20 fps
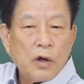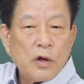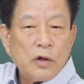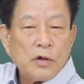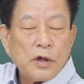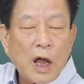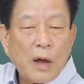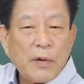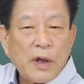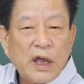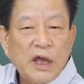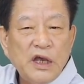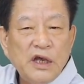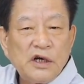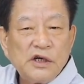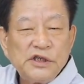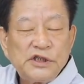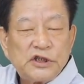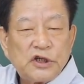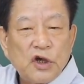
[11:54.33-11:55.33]
남에게
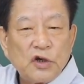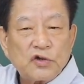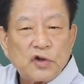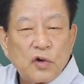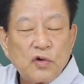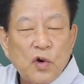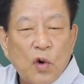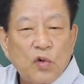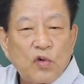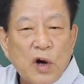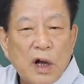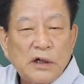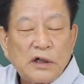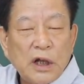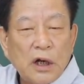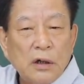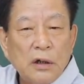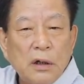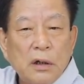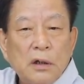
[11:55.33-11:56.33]
일을 시켜서 요구할
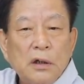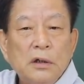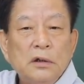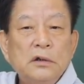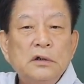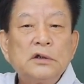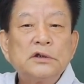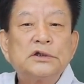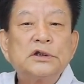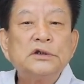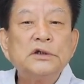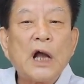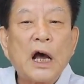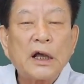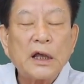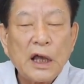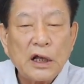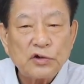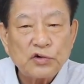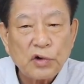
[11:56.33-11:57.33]
때는
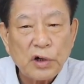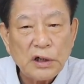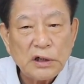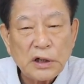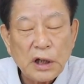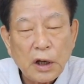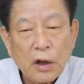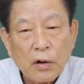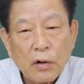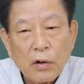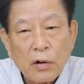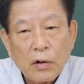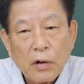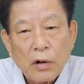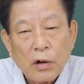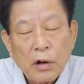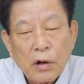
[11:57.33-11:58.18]
느슨하게 해줘야 돼요.